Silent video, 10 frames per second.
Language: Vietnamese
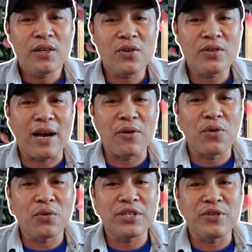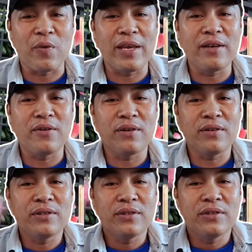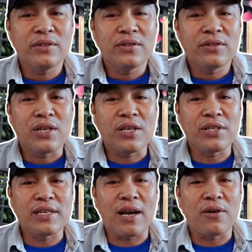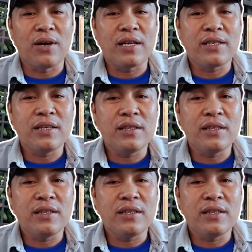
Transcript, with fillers: cô chào cô trinh nguyễn cô xin chào à,